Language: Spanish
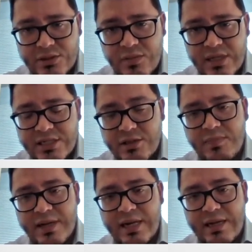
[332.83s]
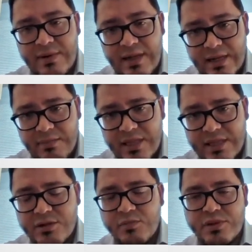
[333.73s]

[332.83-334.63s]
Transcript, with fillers: suministro para la alimentación,